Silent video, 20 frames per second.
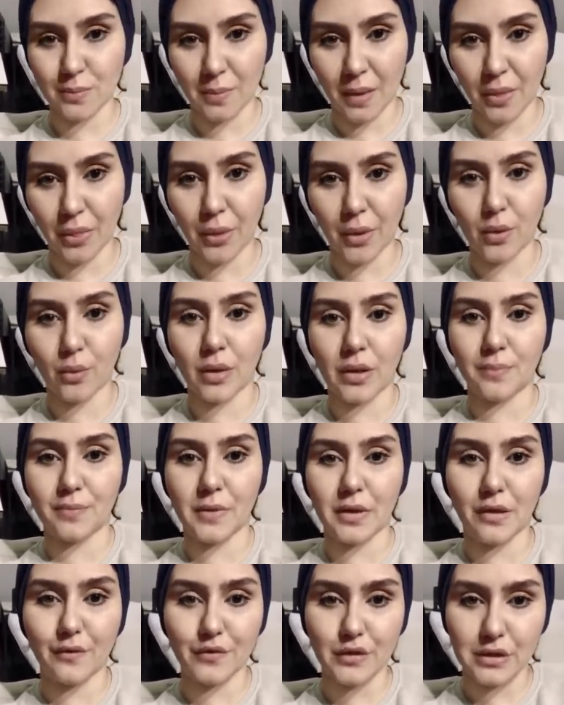تمثل ولا
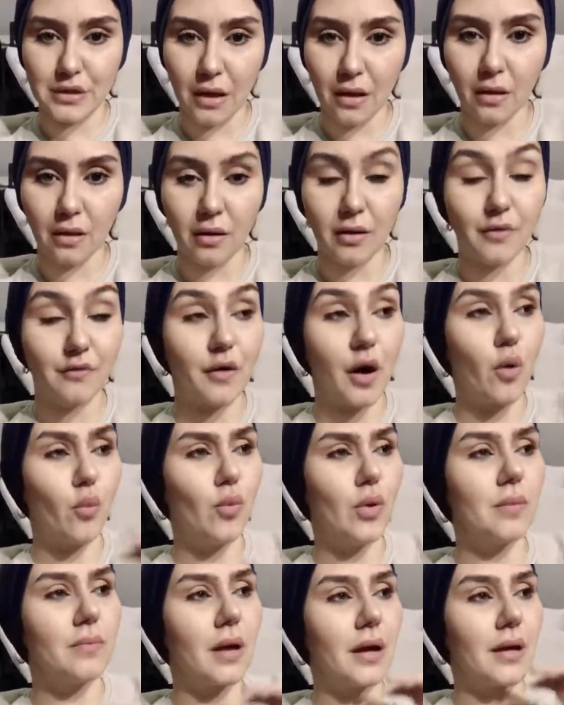بتعرف تتاخر
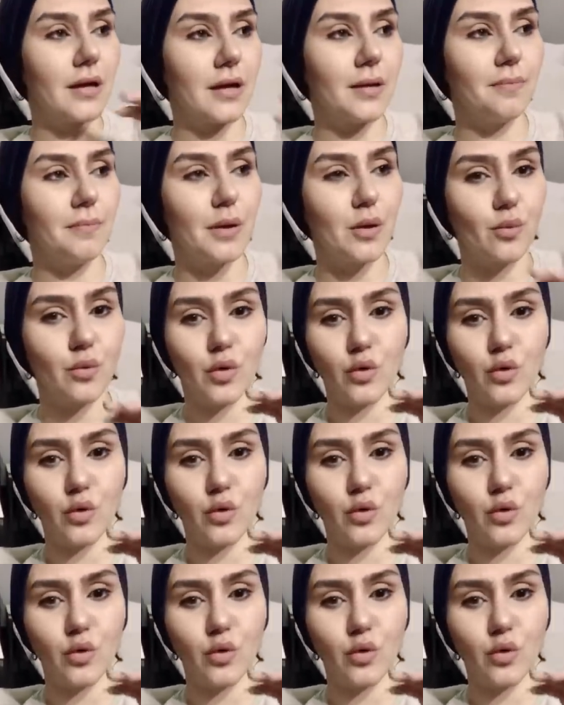فاول ما هيحبك